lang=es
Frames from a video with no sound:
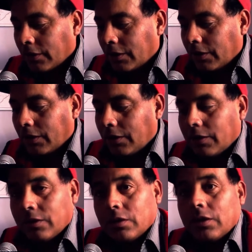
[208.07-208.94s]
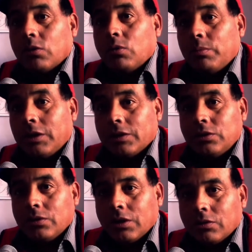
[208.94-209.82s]
eh, la
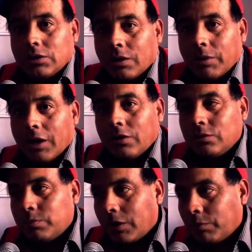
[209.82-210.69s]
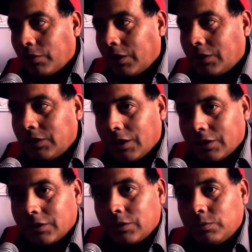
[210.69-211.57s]
culminación de los trabajos para poder hacer
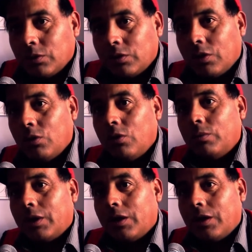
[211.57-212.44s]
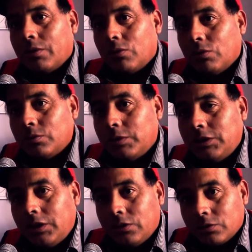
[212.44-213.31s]
la recepción de obra con los
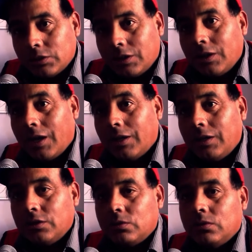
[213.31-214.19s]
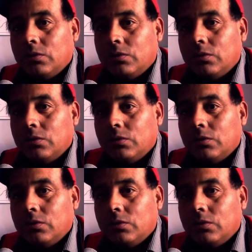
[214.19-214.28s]
vecinos, ni nada de eso.